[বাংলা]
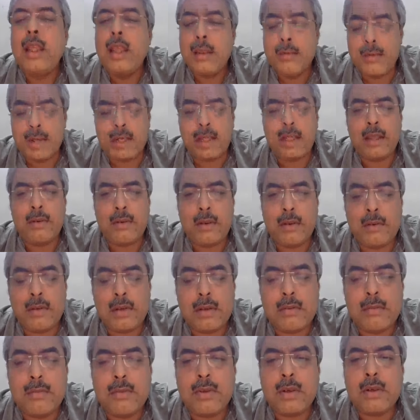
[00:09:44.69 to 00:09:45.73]
এবার কেউ কেউ
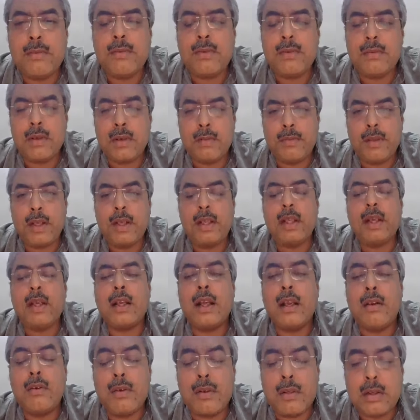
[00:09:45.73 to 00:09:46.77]
একটু বোকামো করে ফেলে আর
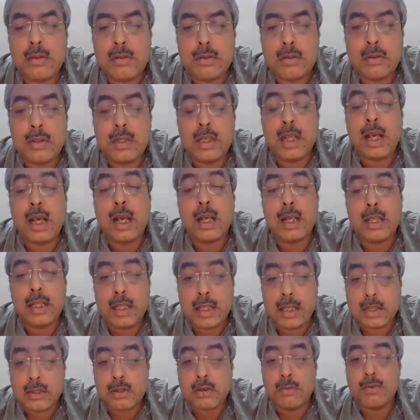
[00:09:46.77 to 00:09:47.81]
কারোর কারোর শরীরে আগে
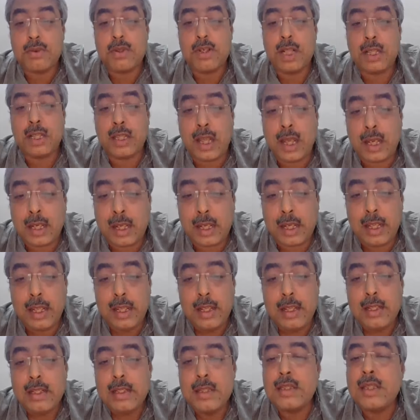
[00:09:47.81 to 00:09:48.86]
থেকে সমস্যা থাকে
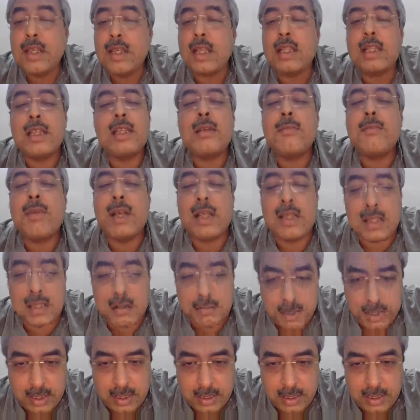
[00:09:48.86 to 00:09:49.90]
যাতে সে বাঁচতে
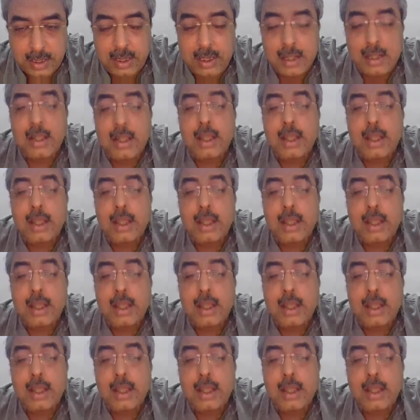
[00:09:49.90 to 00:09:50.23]
পারে না